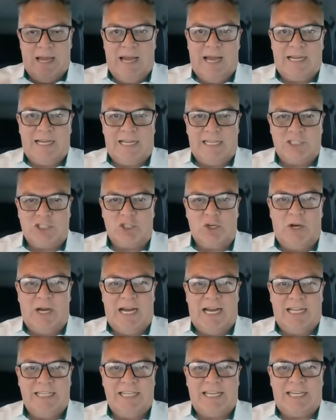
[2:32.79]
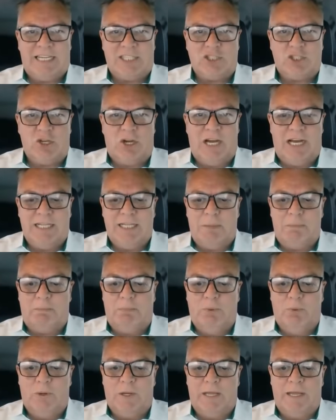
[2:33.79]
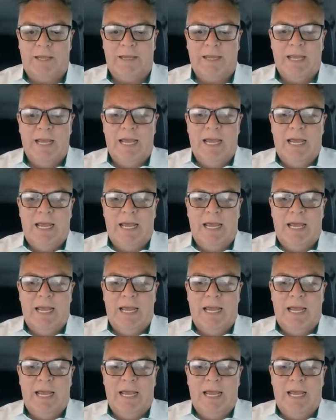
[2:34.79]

A cachorrada é cachorrada pura, hein?